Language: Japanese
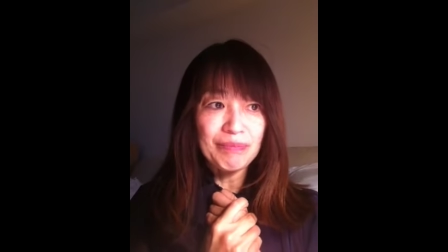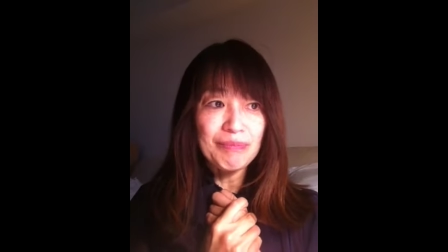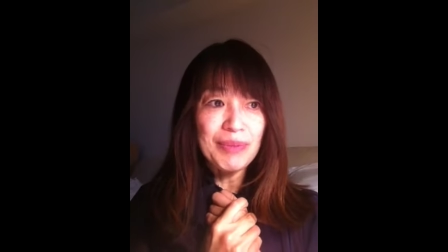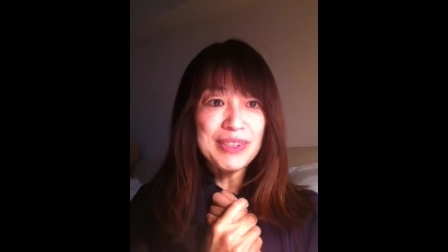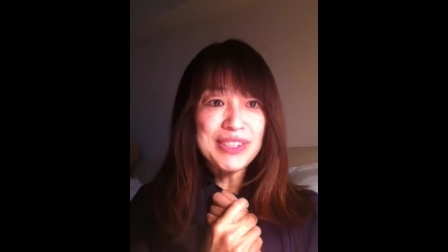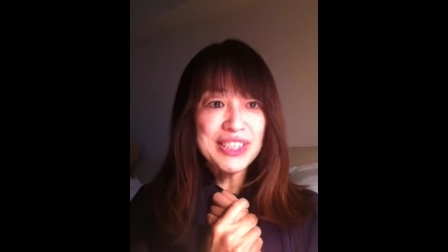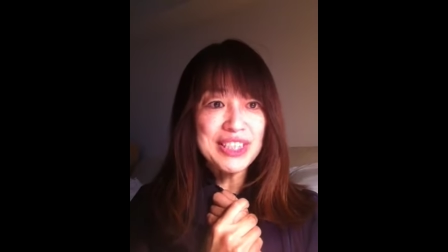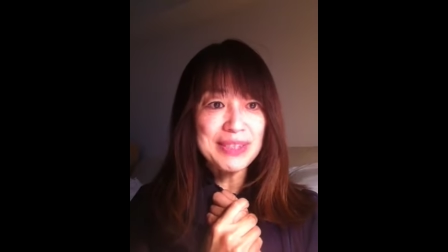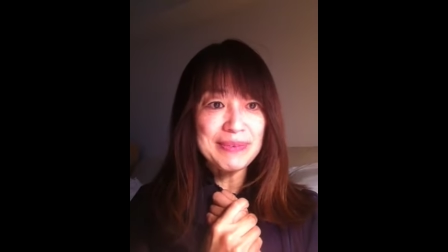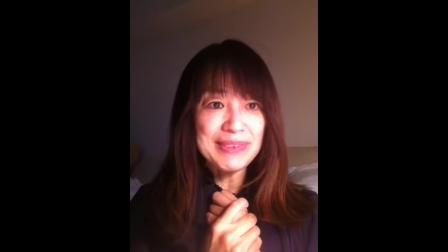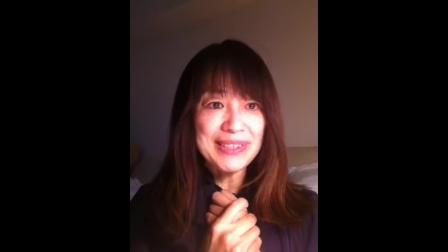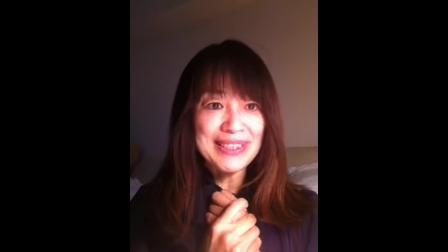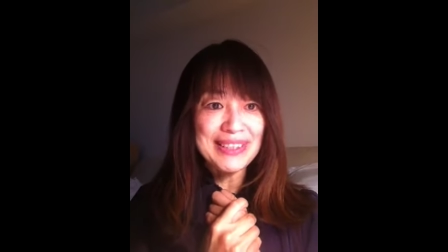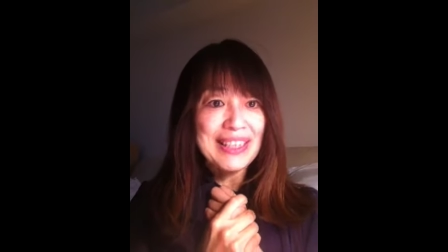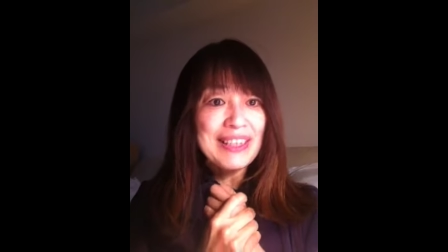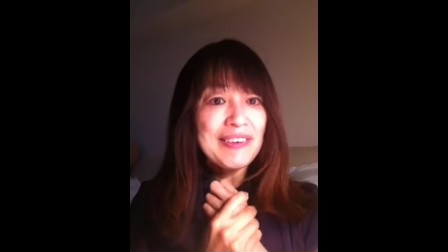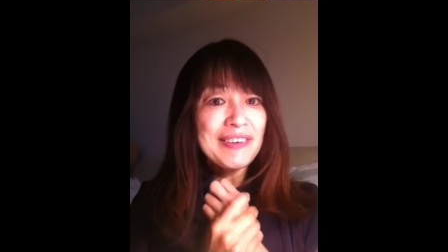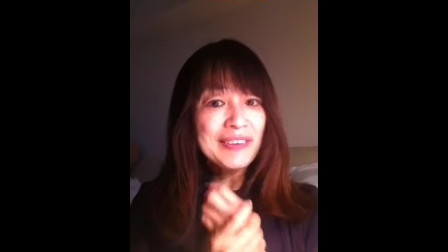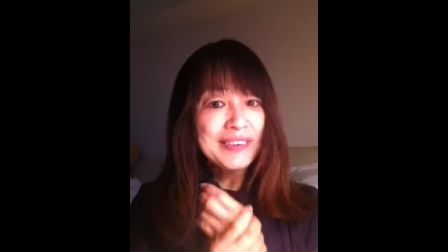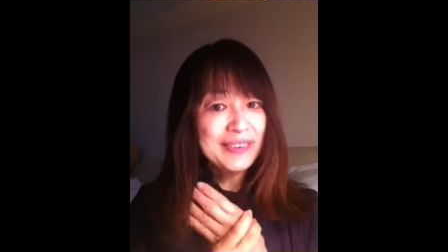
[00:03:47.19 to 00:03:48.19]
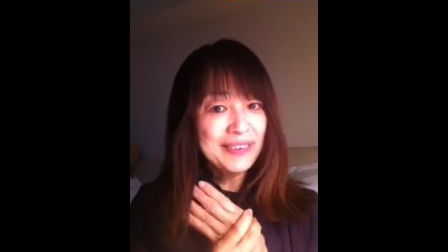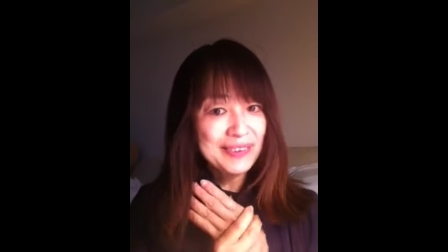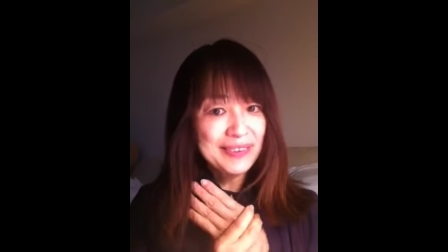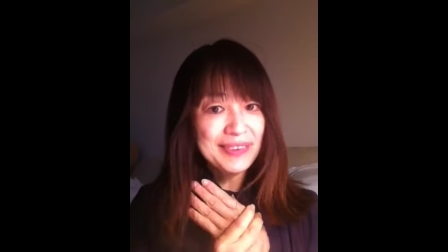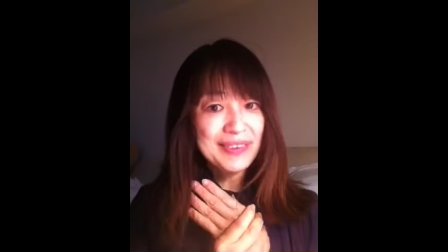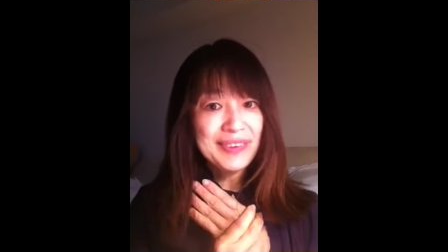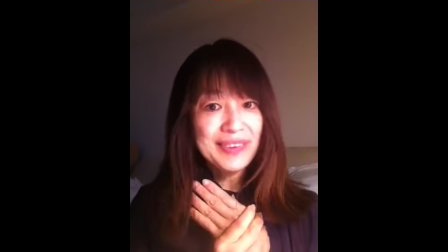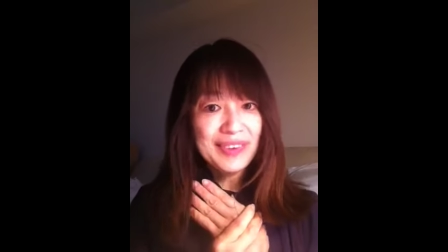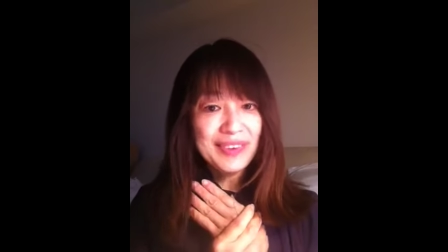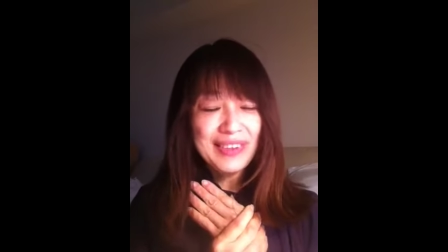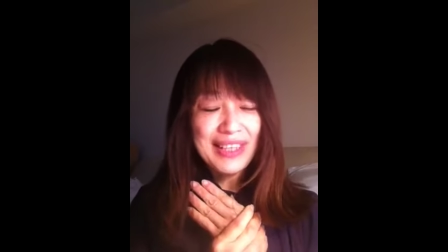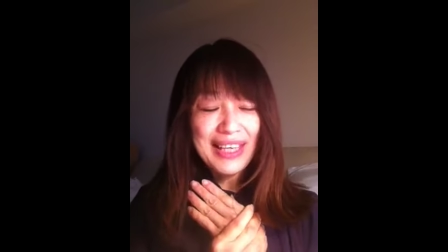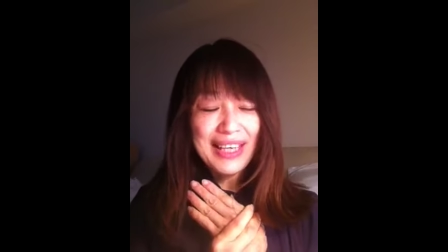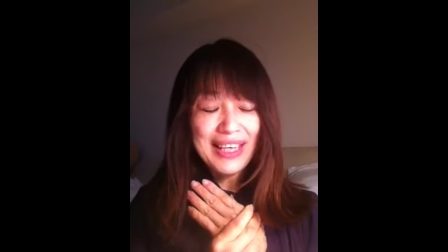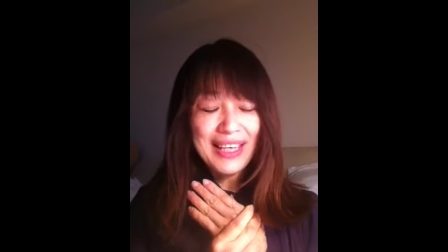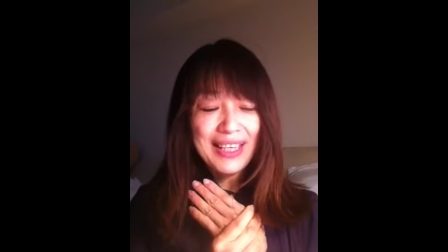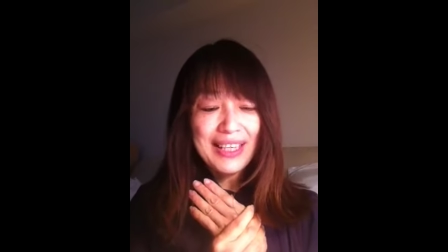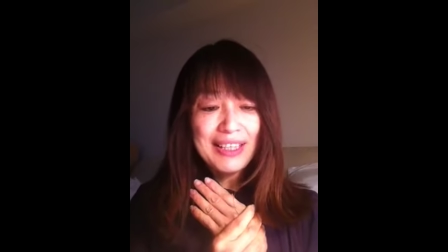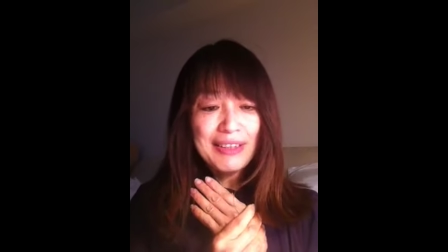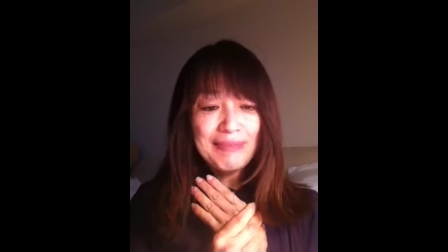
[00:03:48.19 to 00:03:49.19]
ポジティブになろうということ
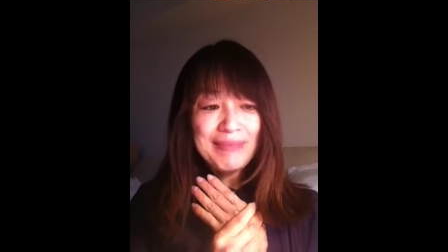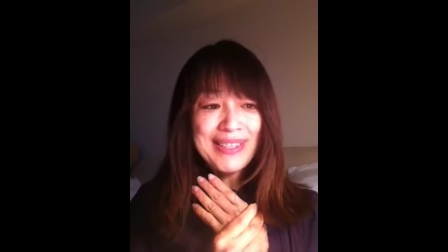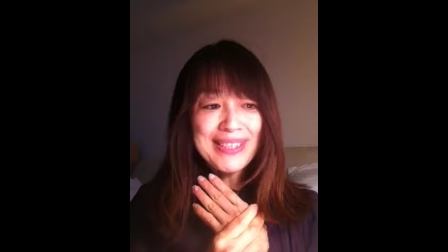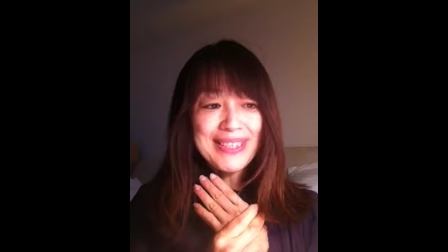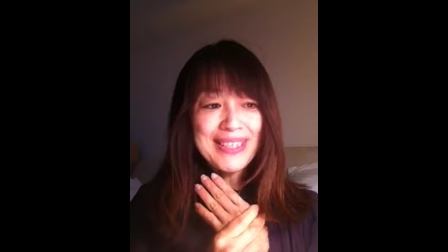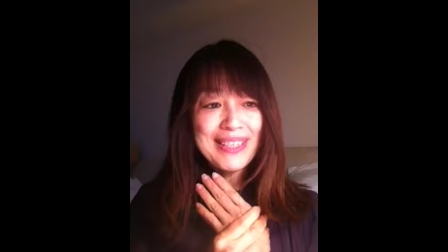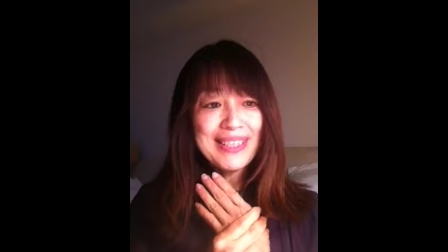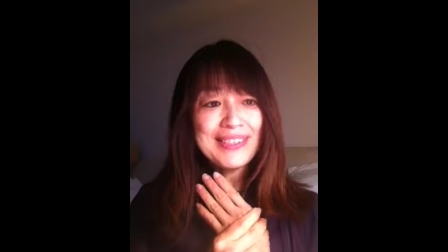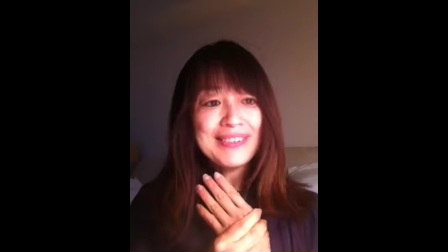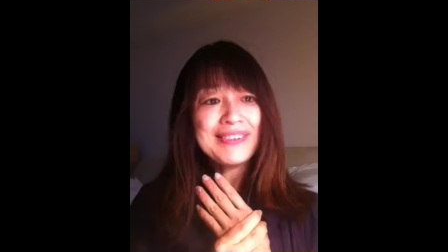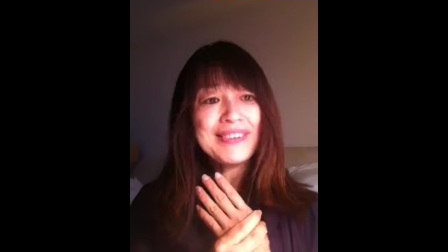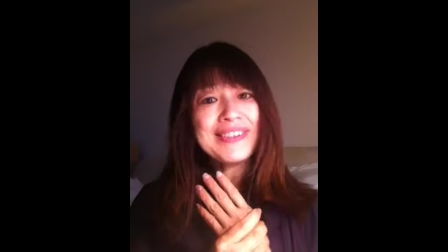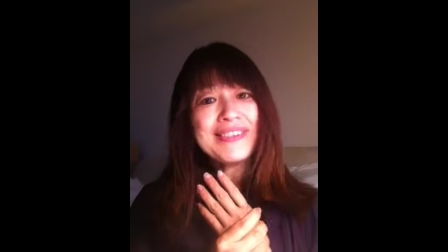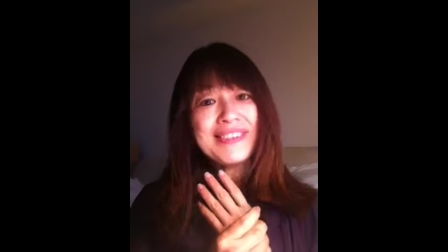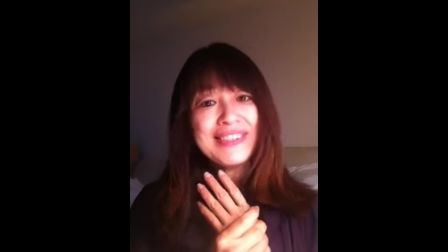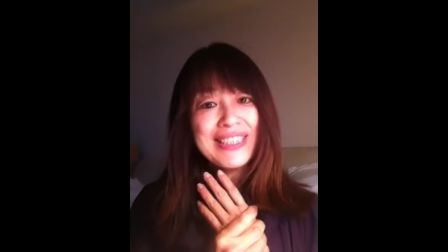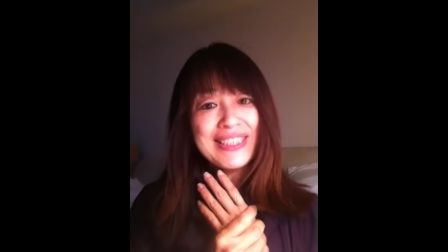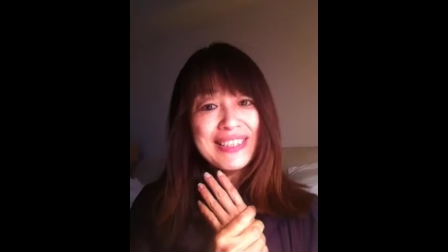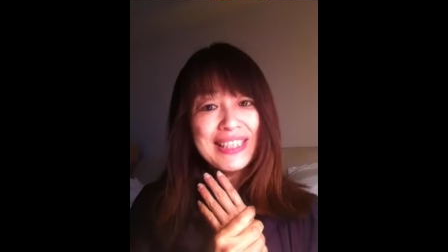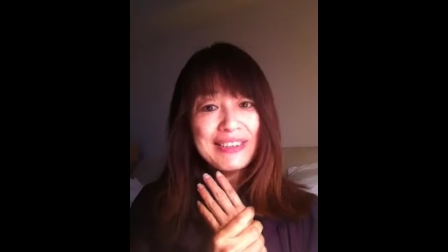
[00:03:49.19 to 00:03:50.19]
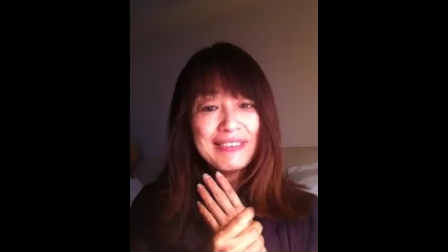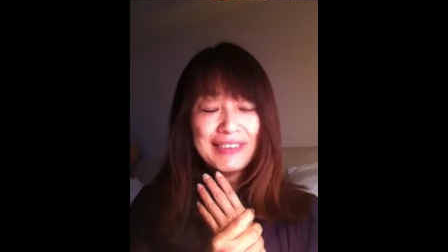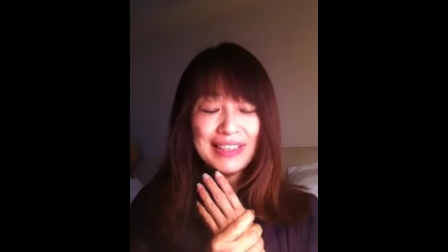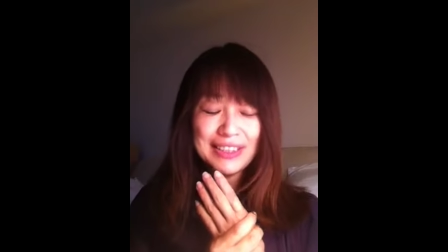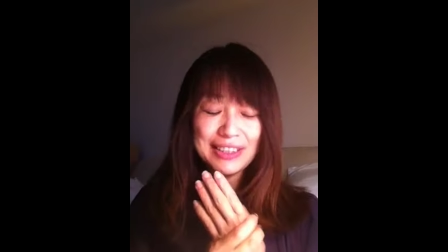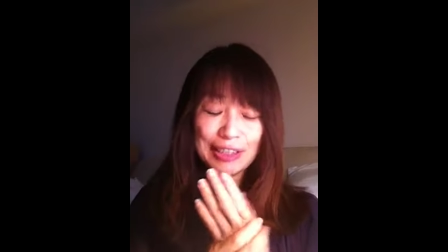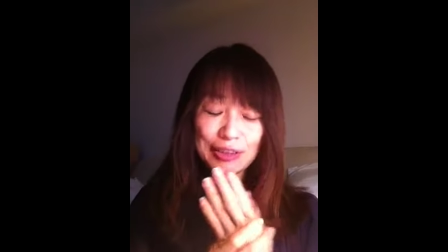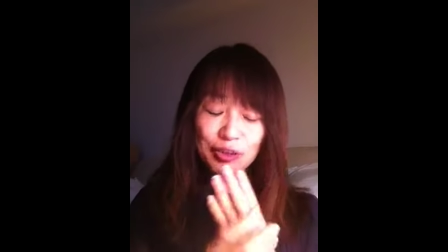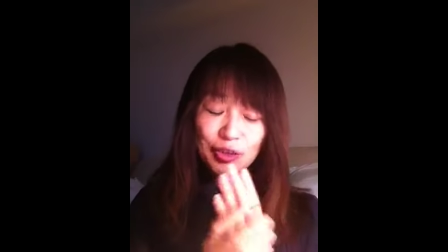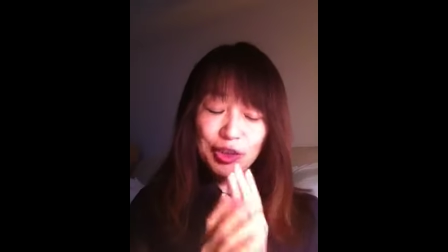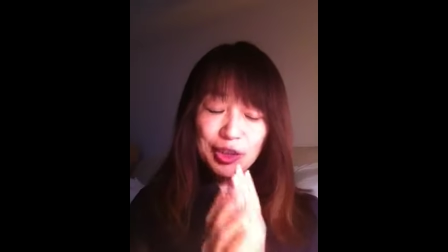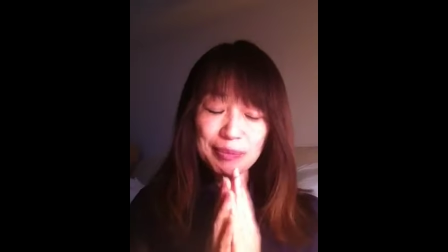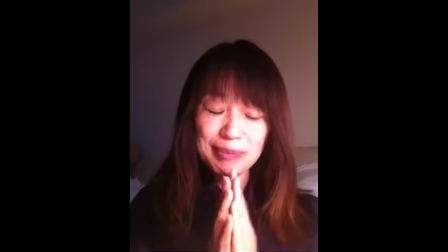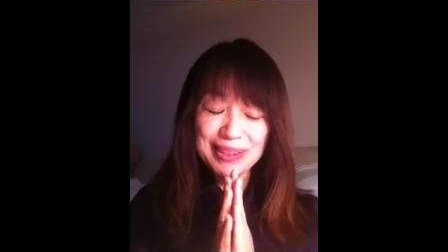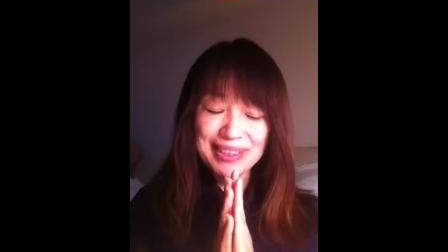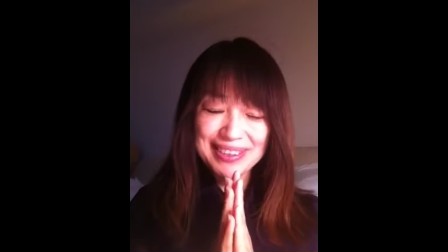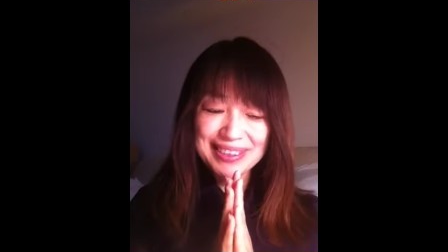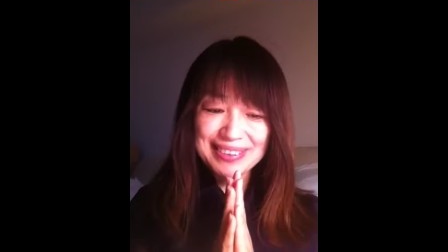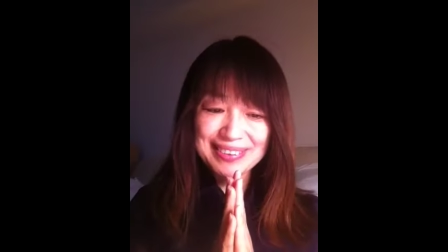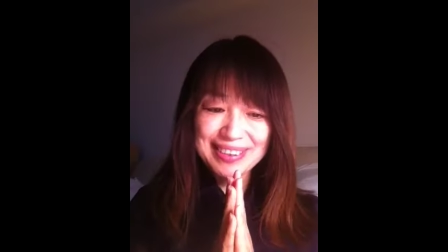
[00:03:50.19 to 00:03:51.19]
で皆さんが追求してきたのが例え
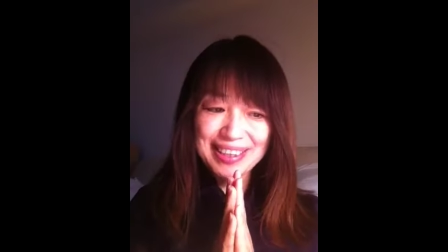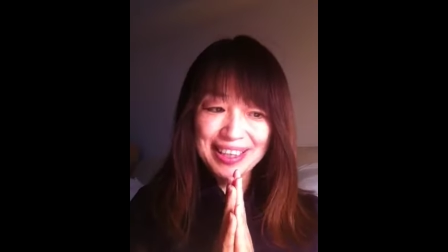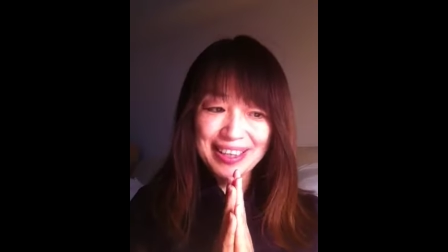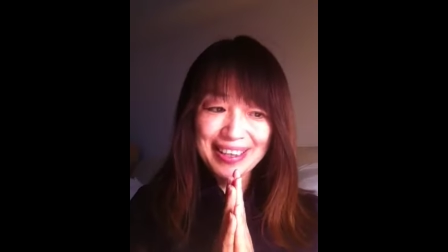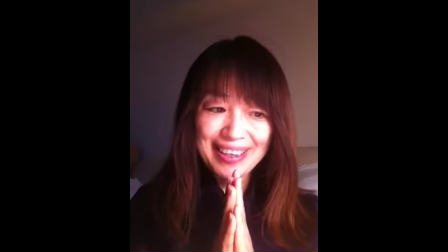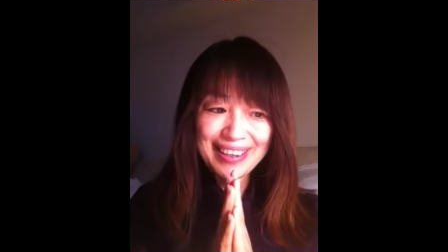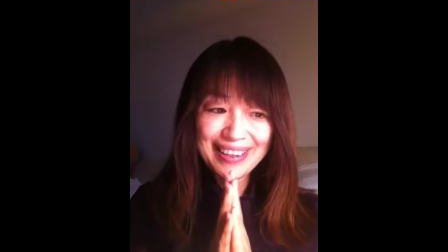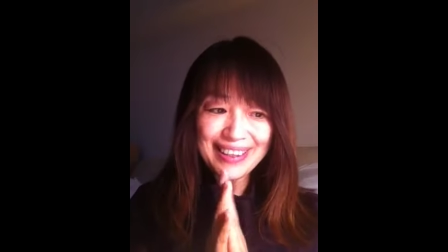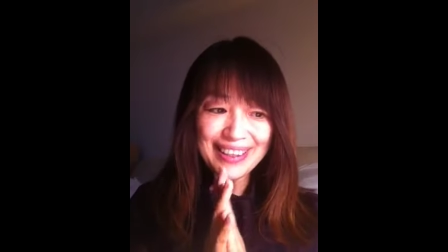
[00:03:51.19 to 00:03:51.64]
ばですね